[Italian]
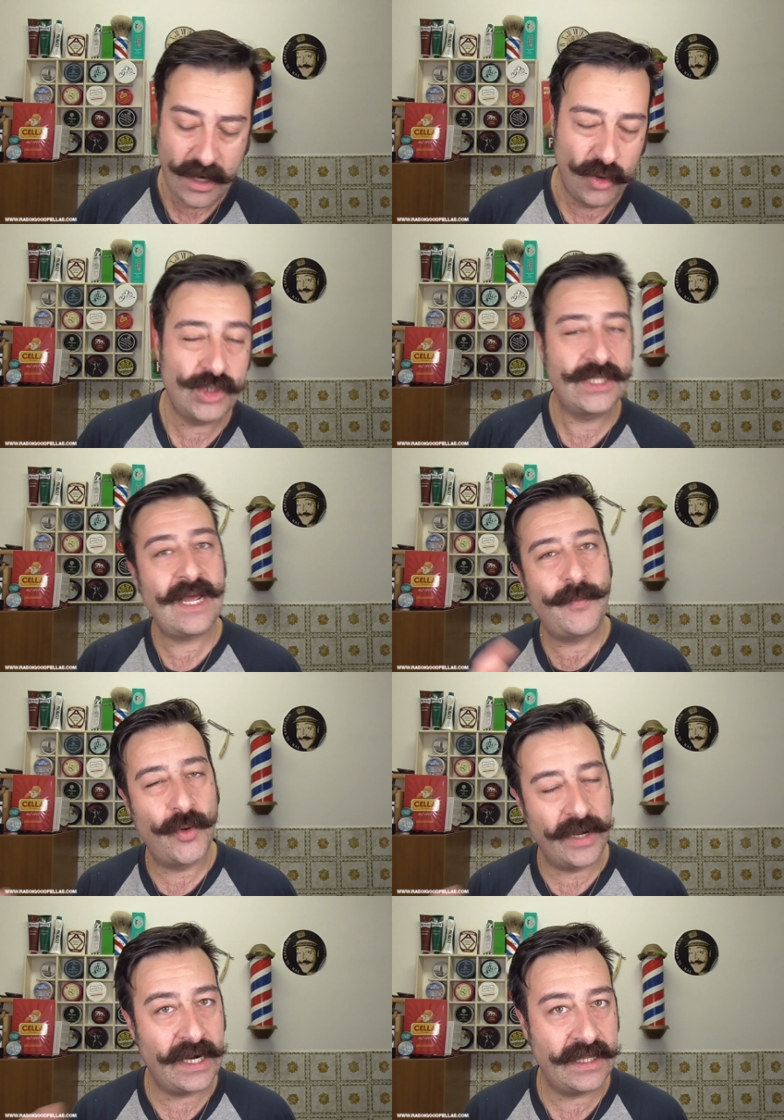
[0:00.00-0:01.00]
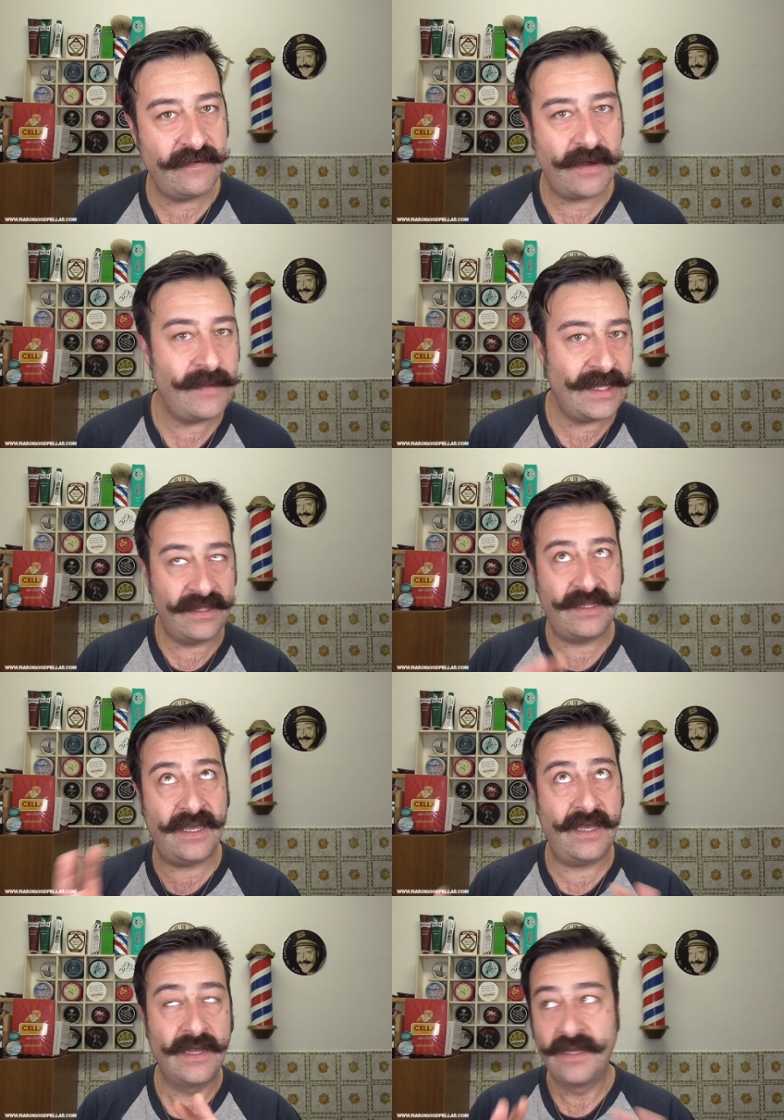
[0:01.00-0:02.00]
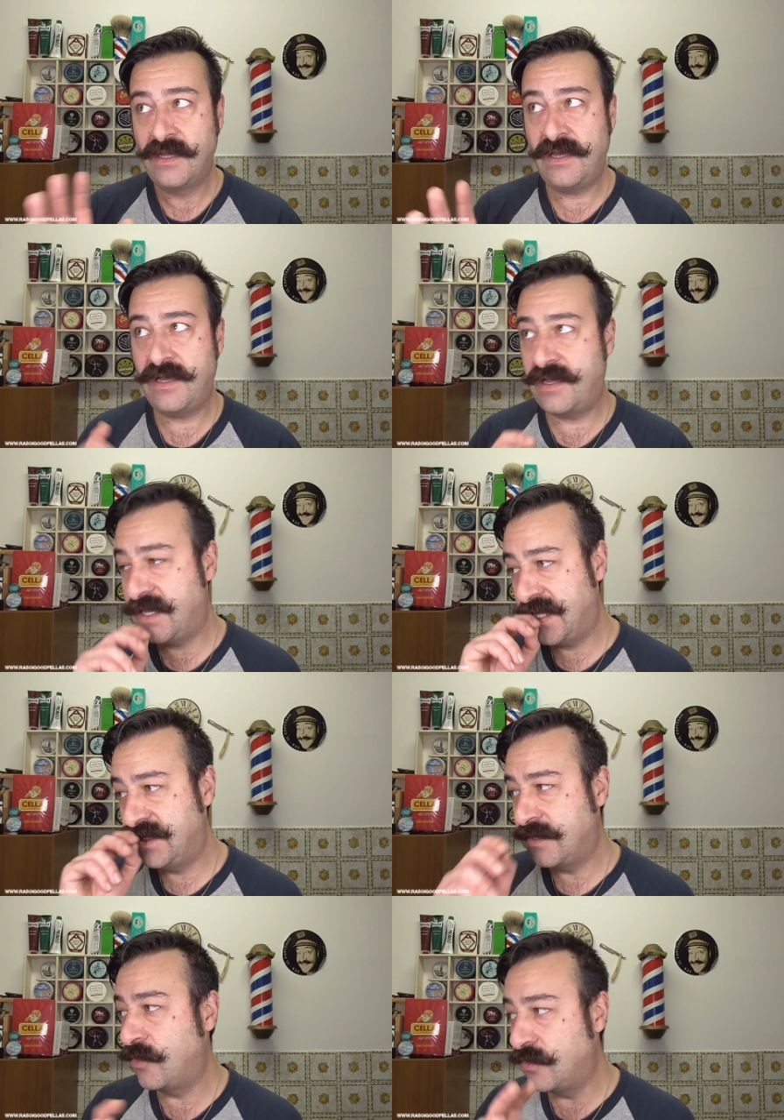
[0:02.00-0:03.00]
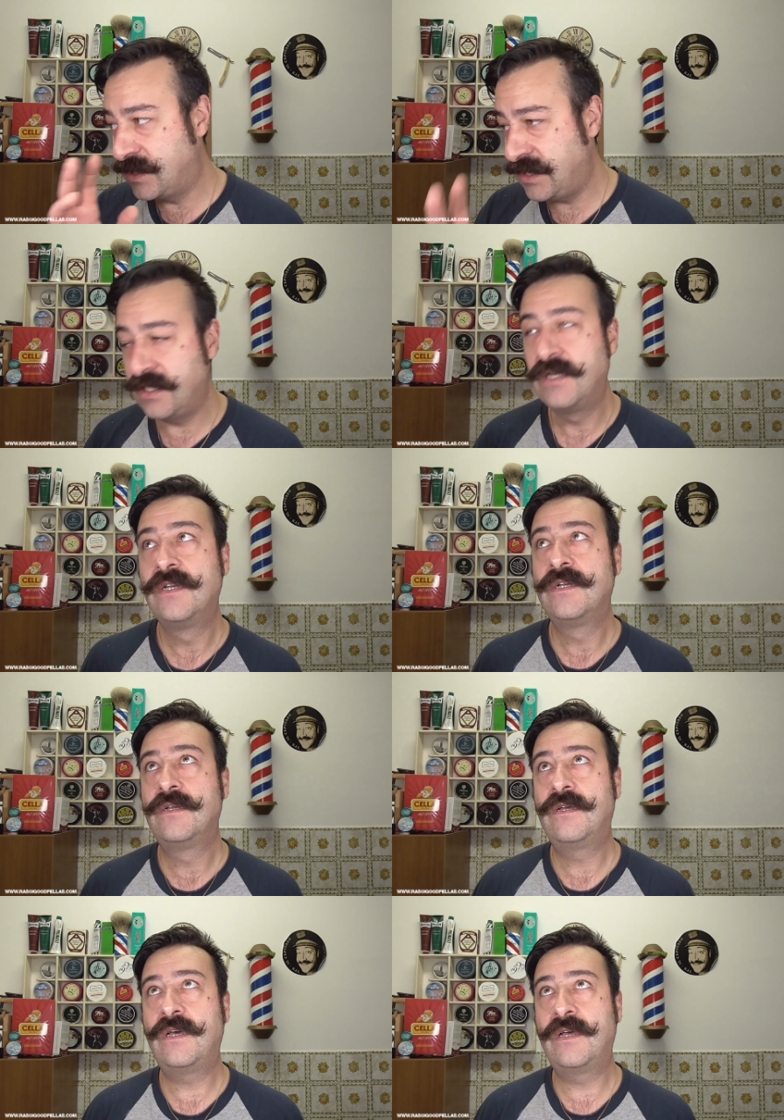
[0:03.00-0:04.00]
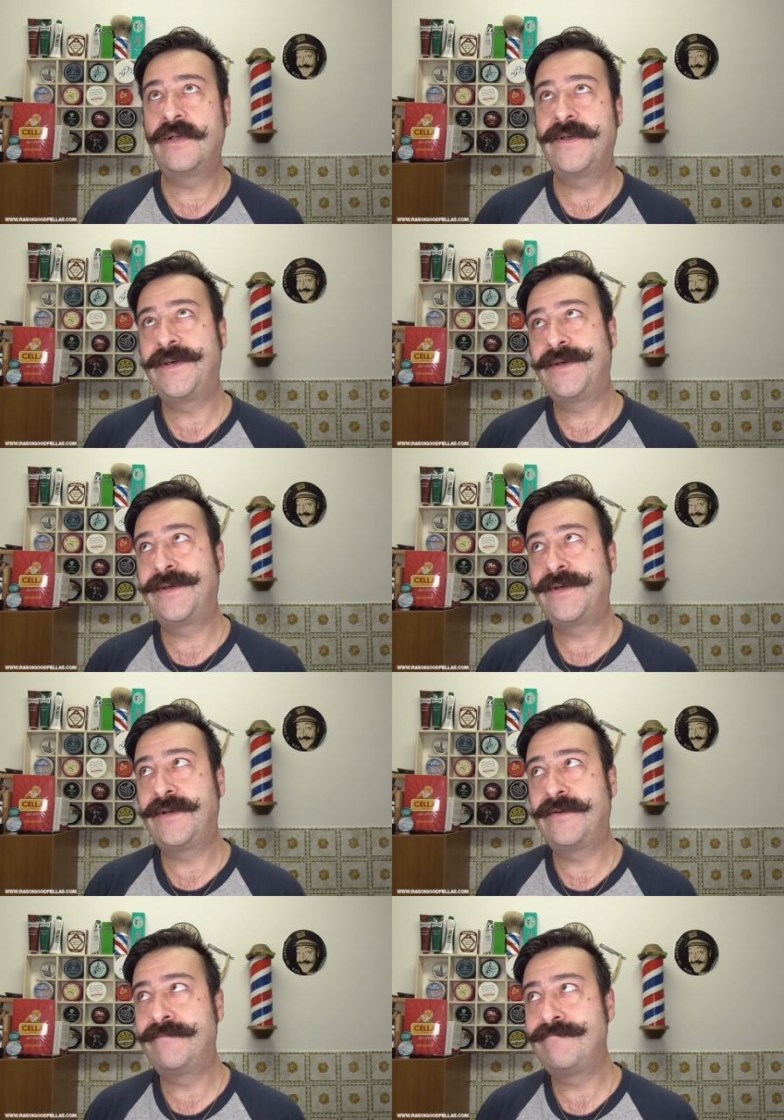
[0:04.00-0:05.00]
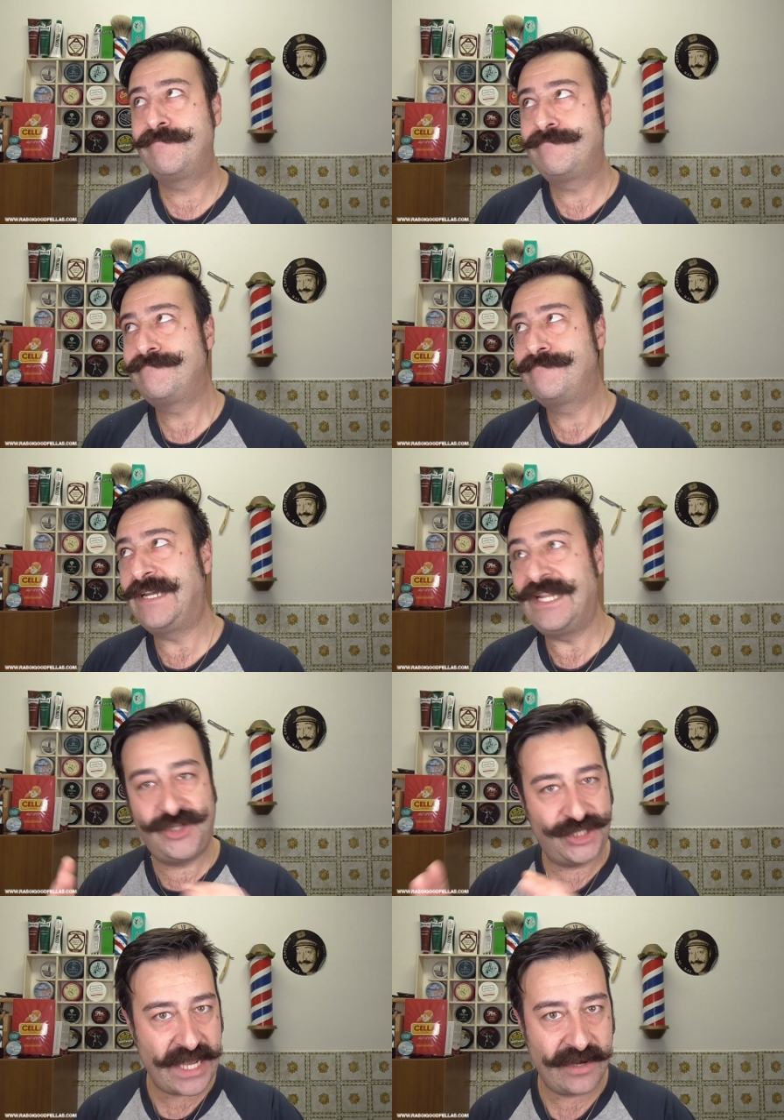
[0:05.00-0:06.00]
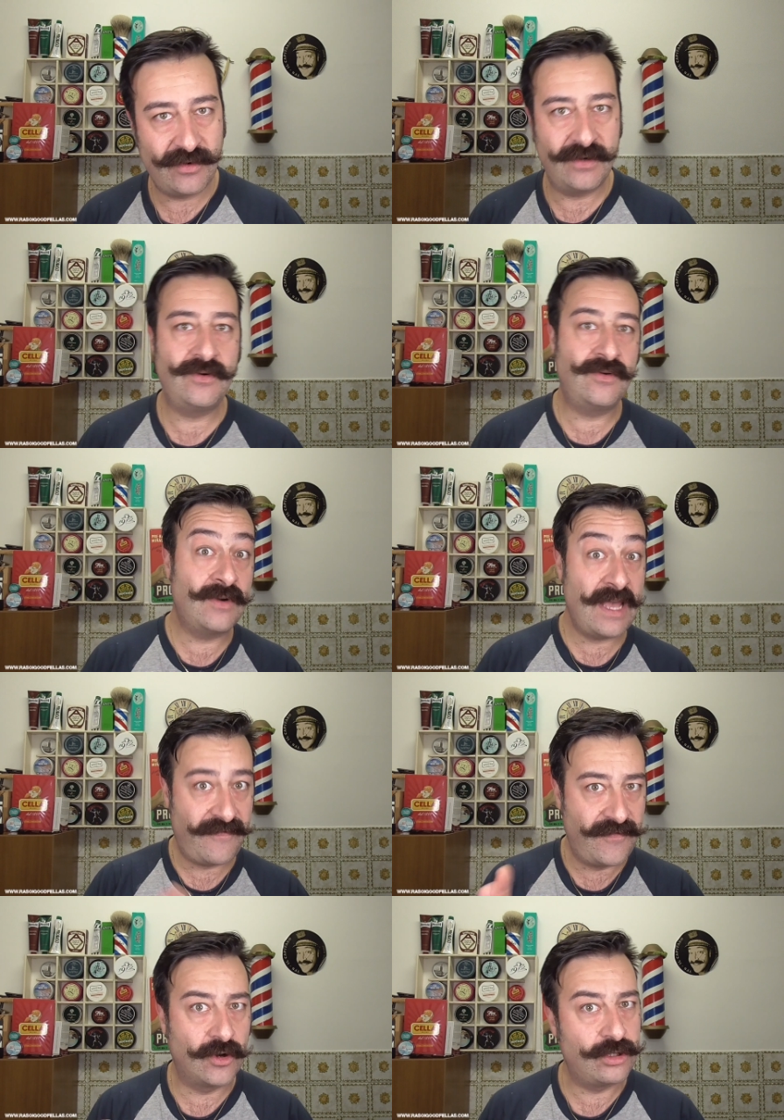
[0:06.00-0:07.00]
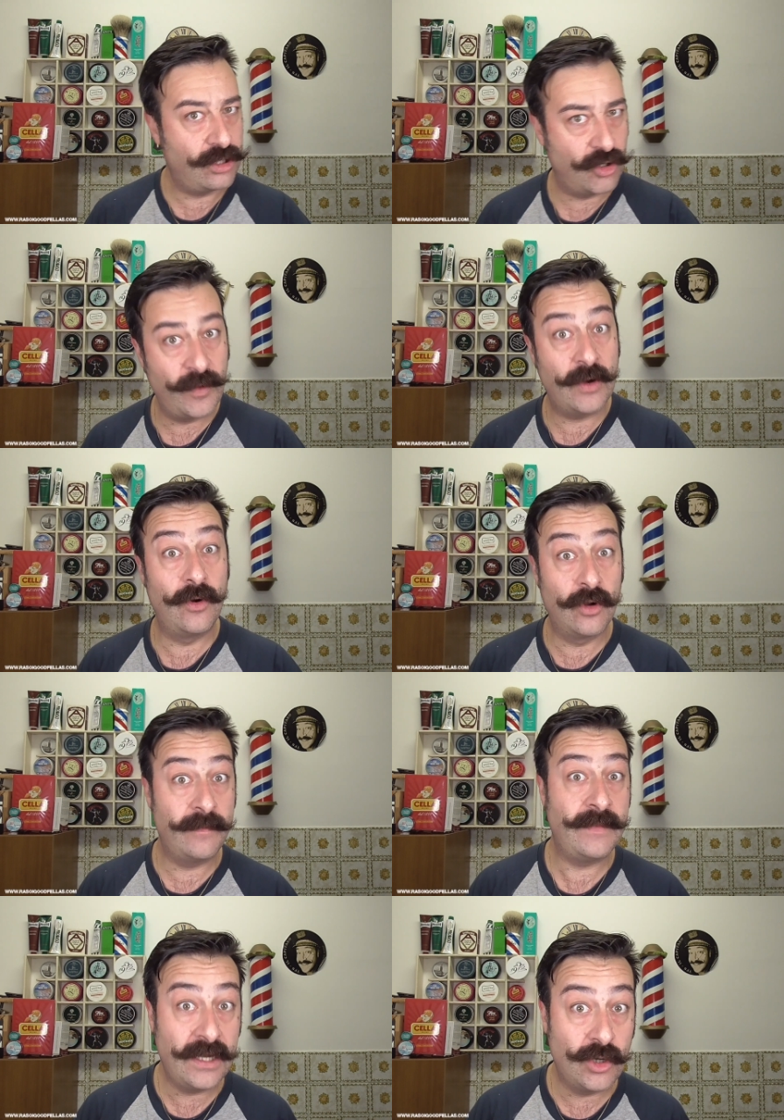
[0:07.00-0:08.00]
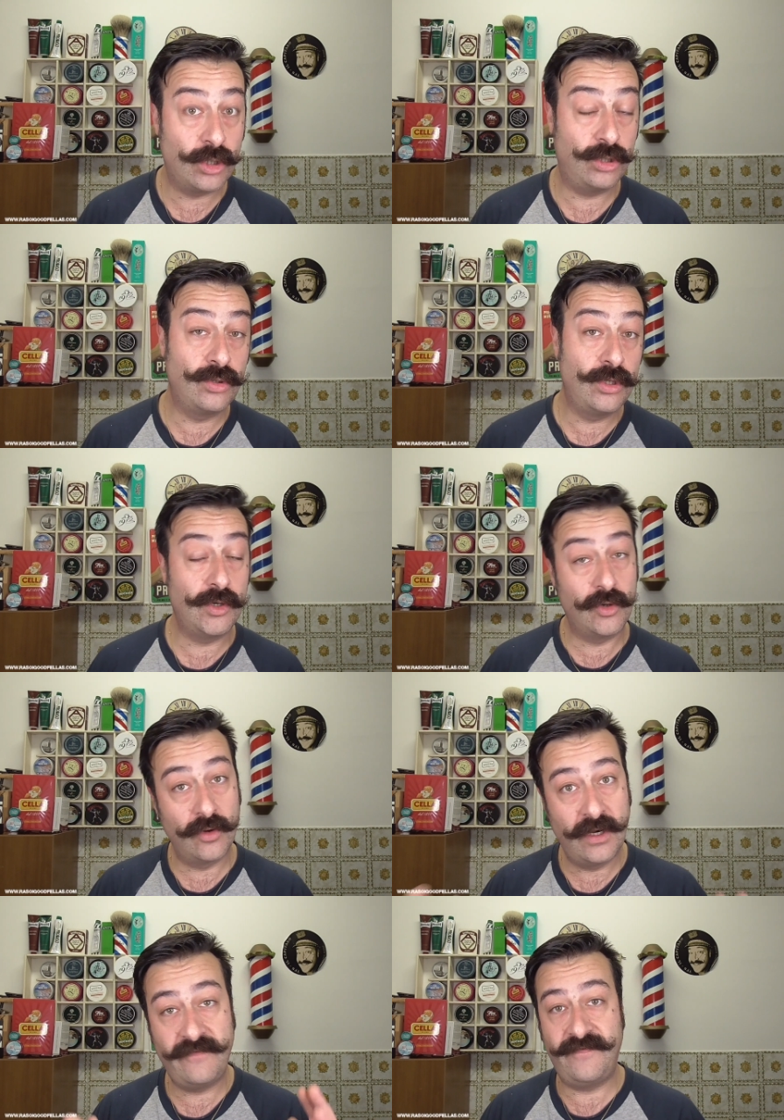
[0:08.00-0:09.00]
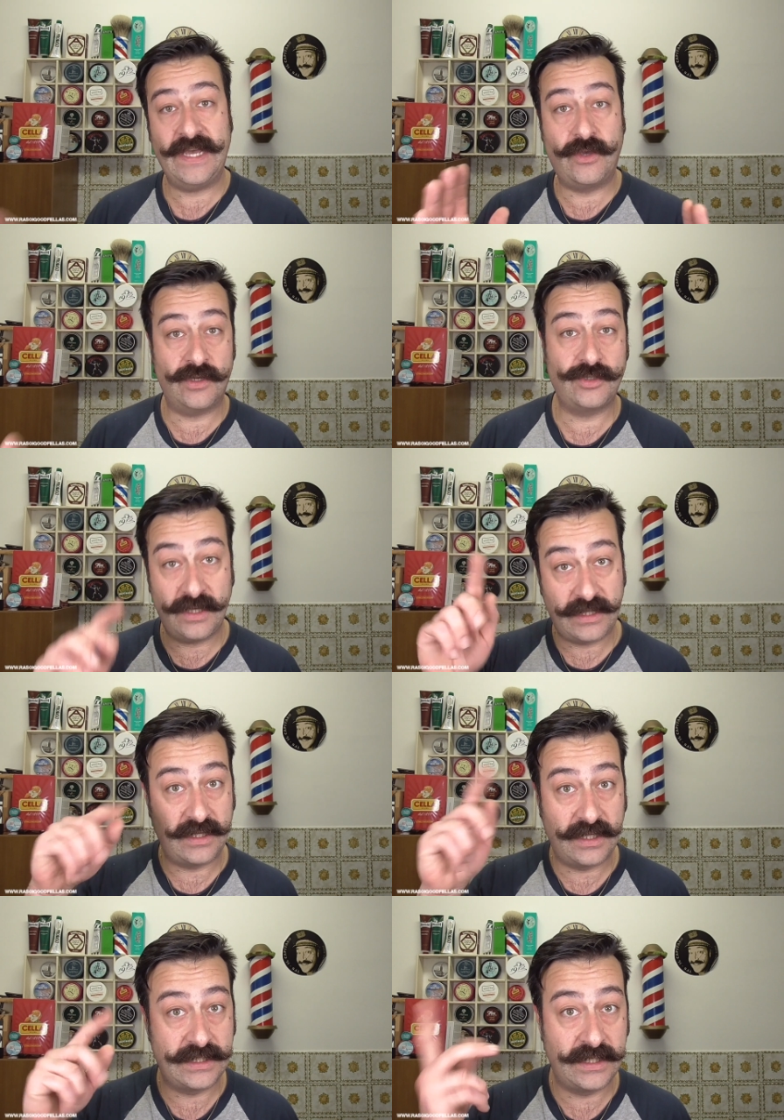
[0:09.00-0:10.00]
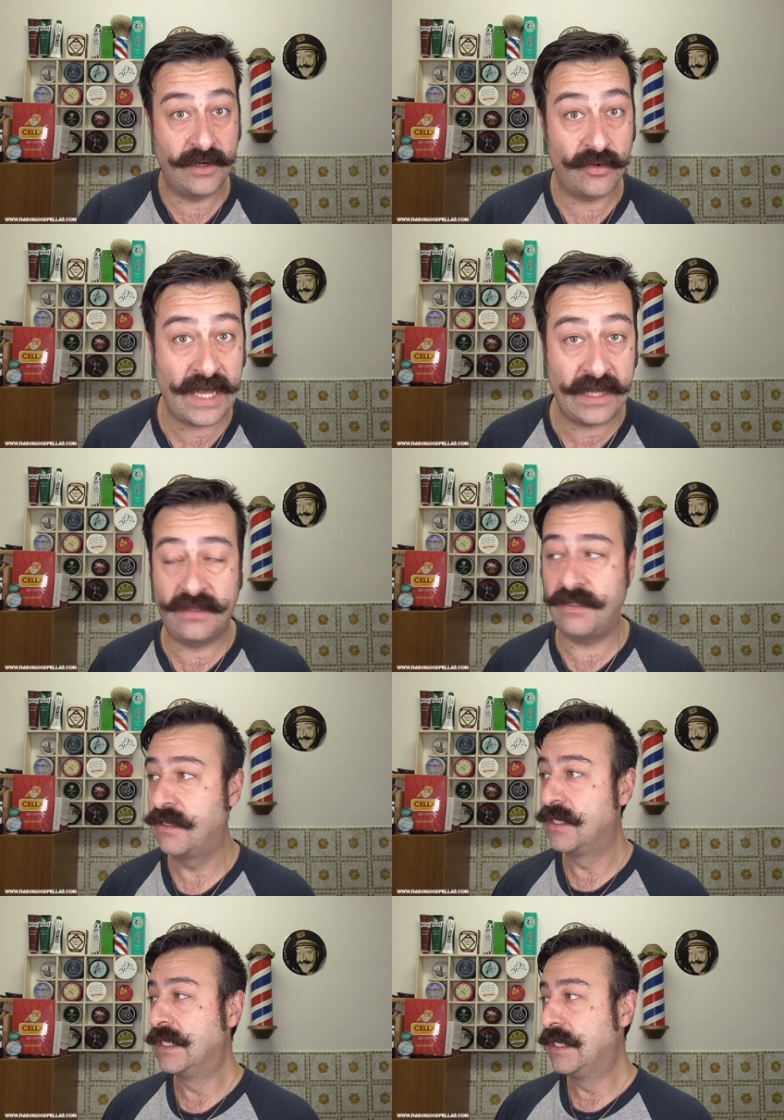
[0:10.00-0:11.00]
Lo strappo è relativamente, eh, diciamo così, eh, leggero, non è forte come quello che mi ricordo io con il vecchio rasoio a tre testine rotanti